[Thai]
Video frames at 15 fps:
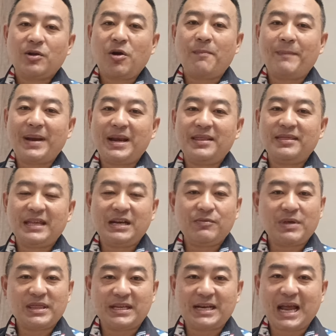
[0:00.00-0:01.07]
ก็เป็นเส้น
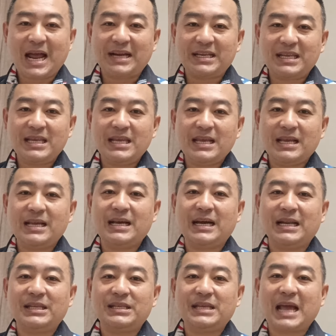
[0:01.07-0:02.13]
วาสนาที่
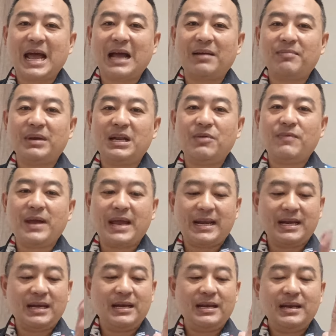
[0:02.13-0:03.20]
เกิดจากบริเวณ